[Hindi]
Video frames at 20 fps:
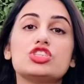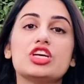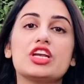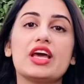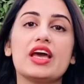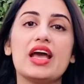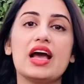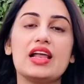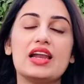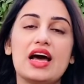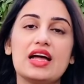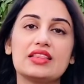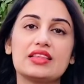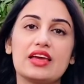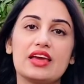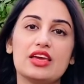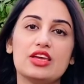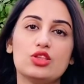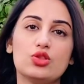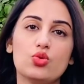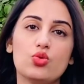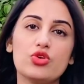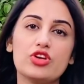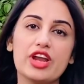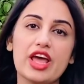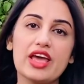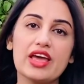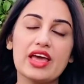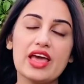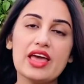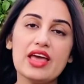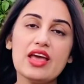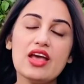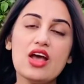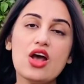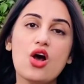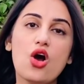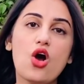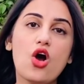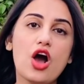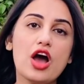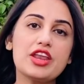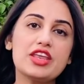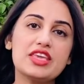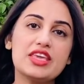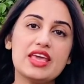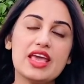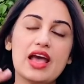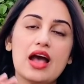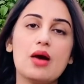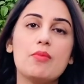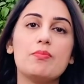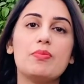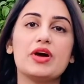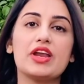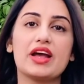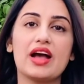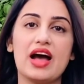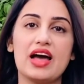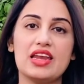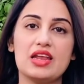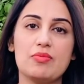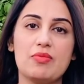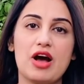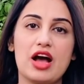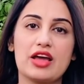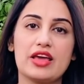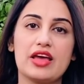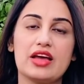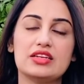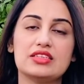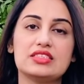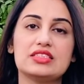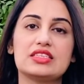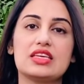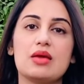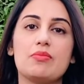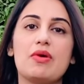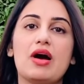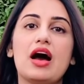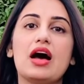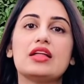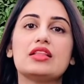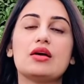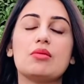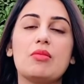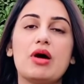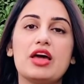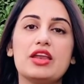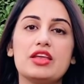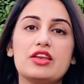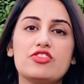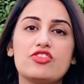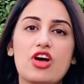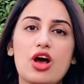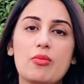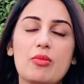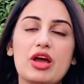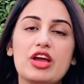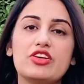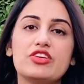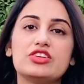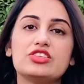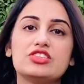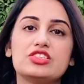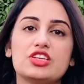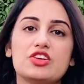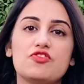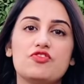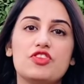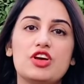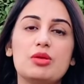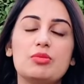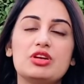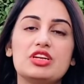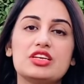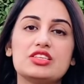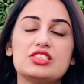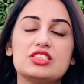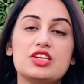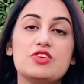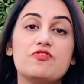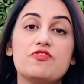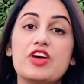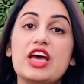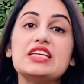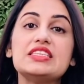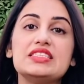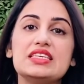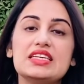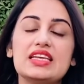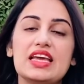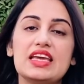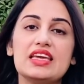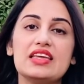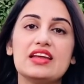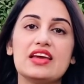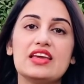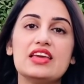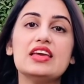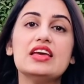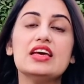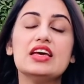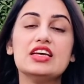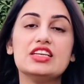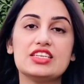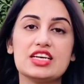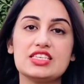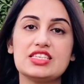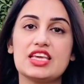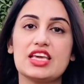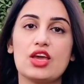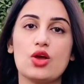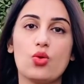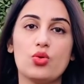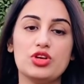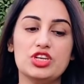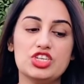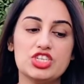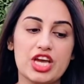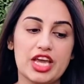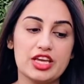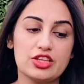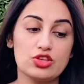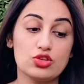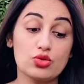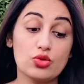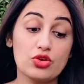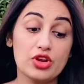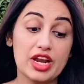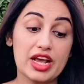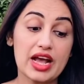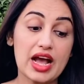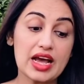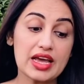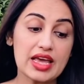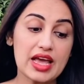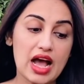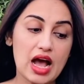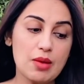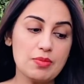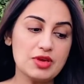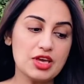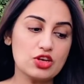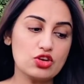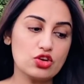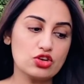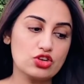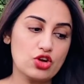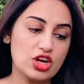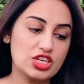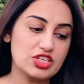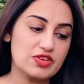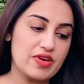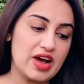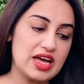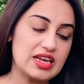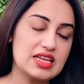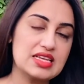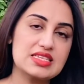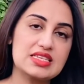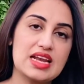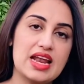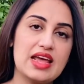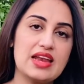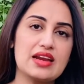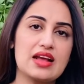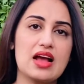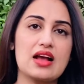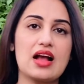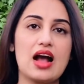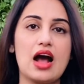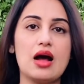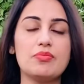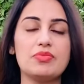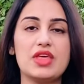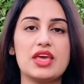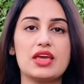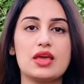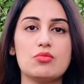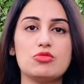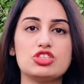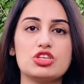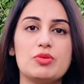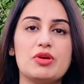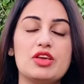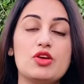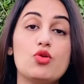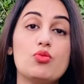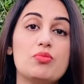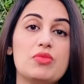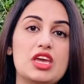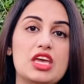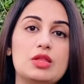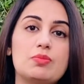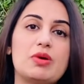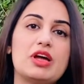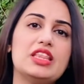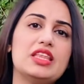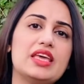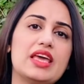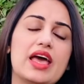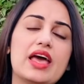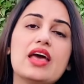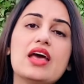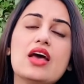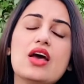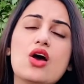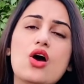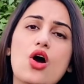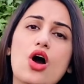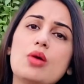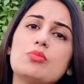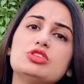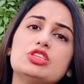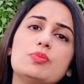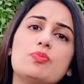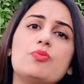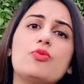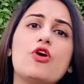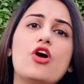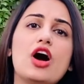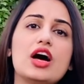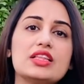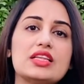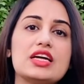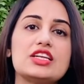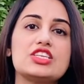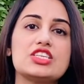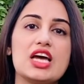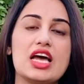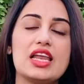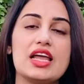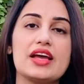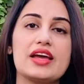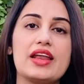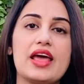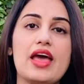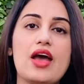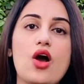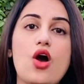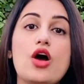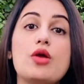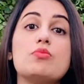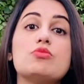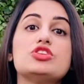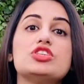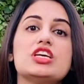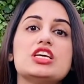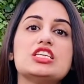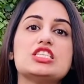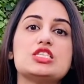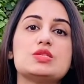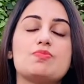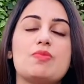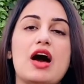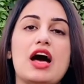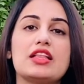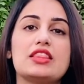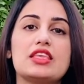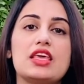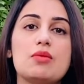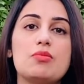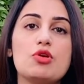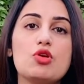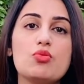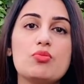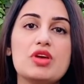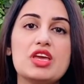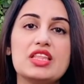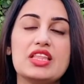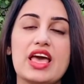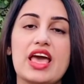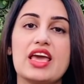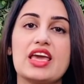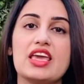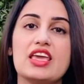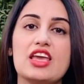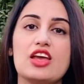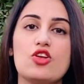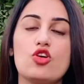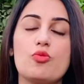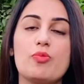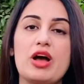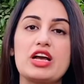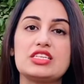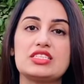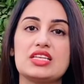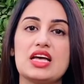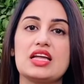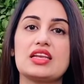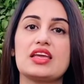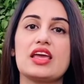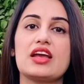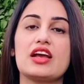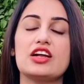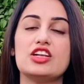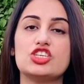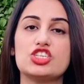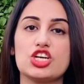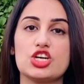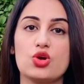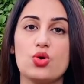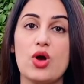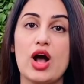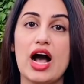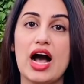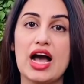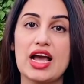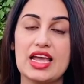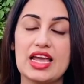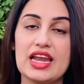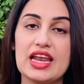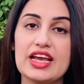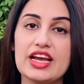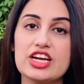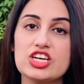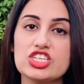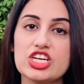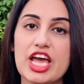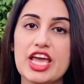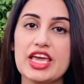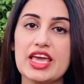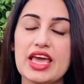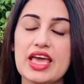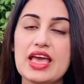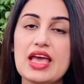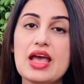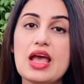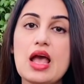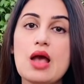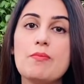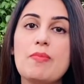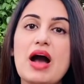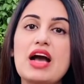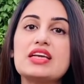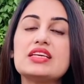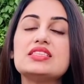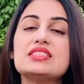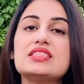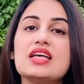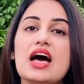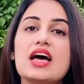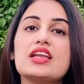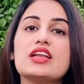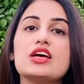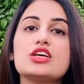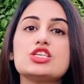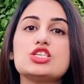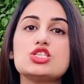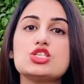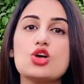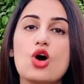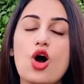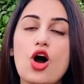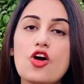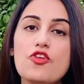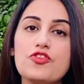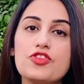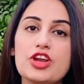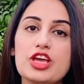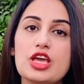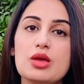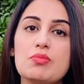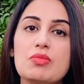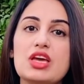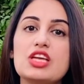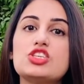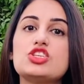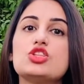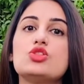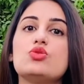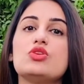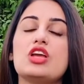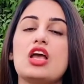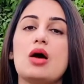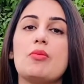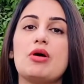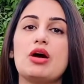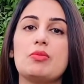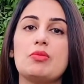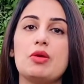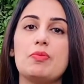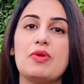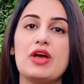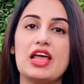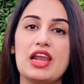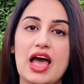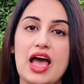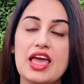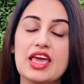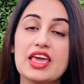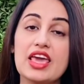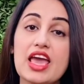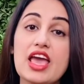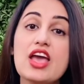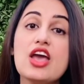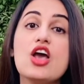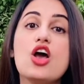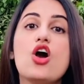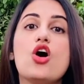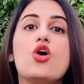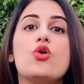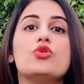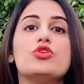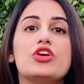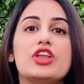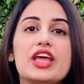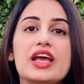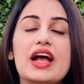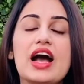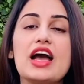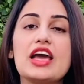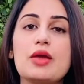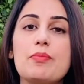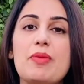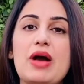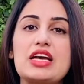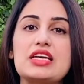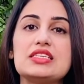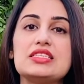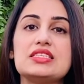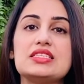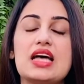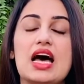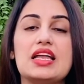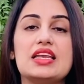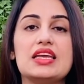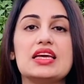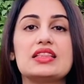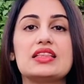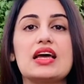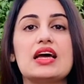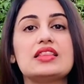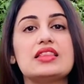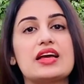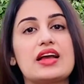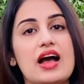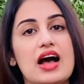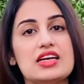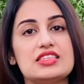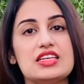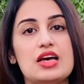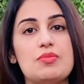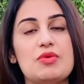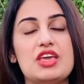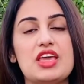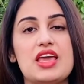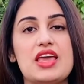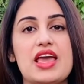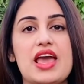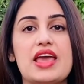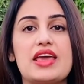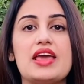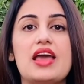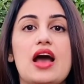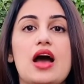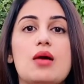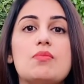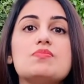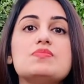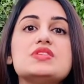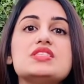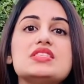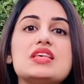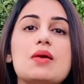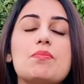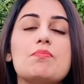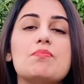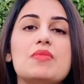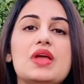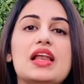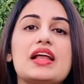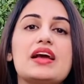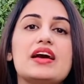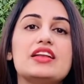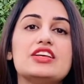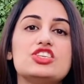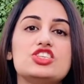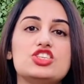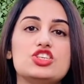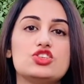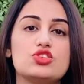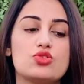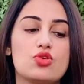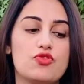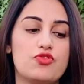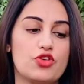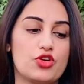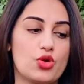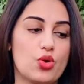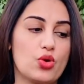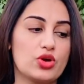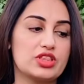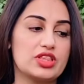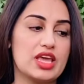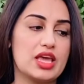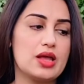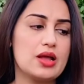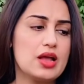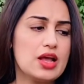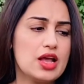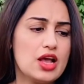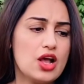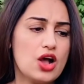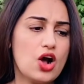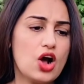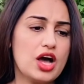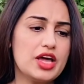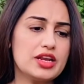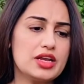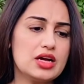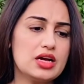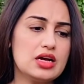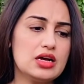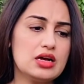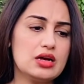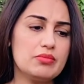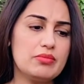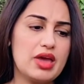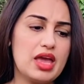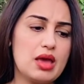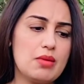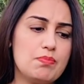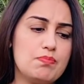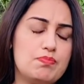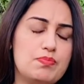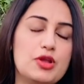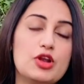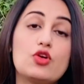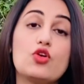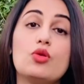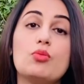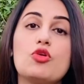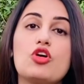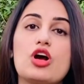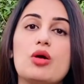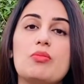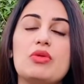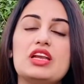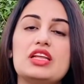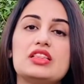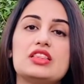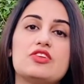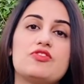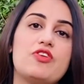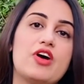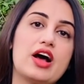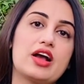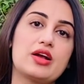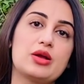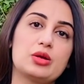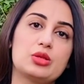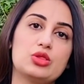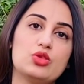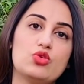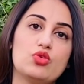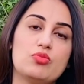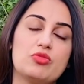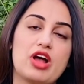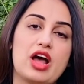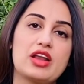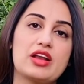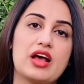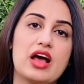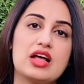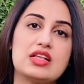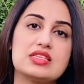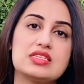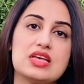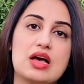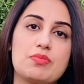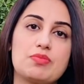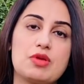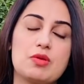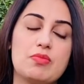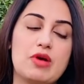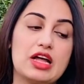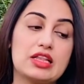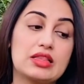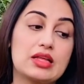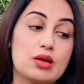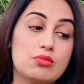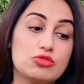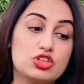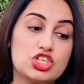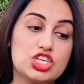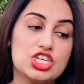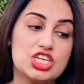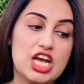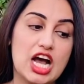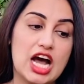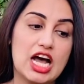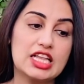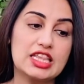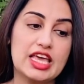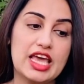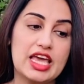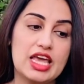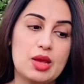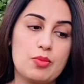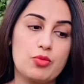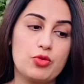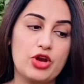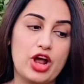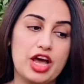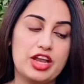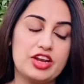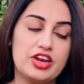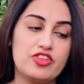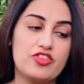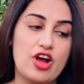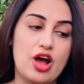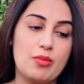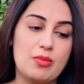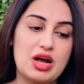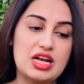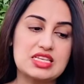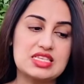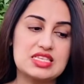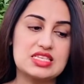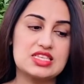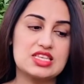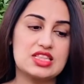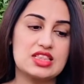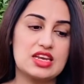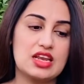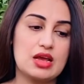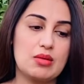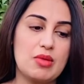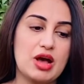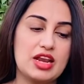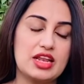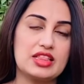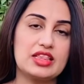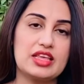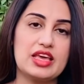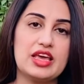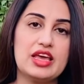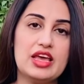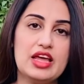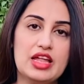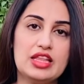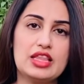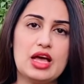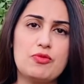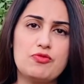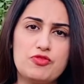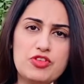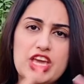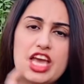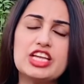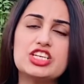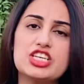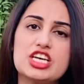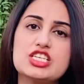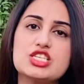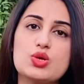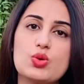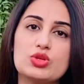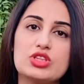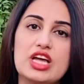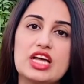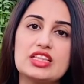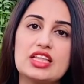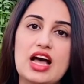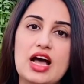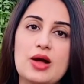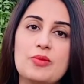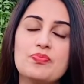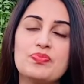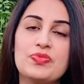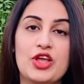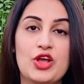और ख्याल कहीं दूर रह गए और ये हम पर गालिब आ गया जिसके बाद हमारी ड्रामा इंडस्ट्री फिल्म इंडस्ट्री वैसी नहीं रही जैसे कि होनी चाहिए थी तो उन्होंने कहा कि अब ये जो नौजवान नस्ल है इनका काम देख के मुझे बड़ी उम्मीद बंदी है और मुझे बहुत अच्छा लग रहा है और मुझे इस बात की भी उम्मीद है कि ये लोग पाकिस्तान के कल्चर को आगे लेकर जाएंगे पाकिस्तान का सॉफ्ट इमेज दुनिया भर में फैलाएंगे उन्होंने कहा कि पाकिस्तानियत का तकाजा भी यही है कि हम सब मिलकर इस चीज को फरोग दें और आ, मैं बिल्कुल मुकम्मल इतफाक करती हूँ इमरान खान साहब की बात का मुझे याद है कि पुराने ड्रामास जितने हमारे थे तब वी होता था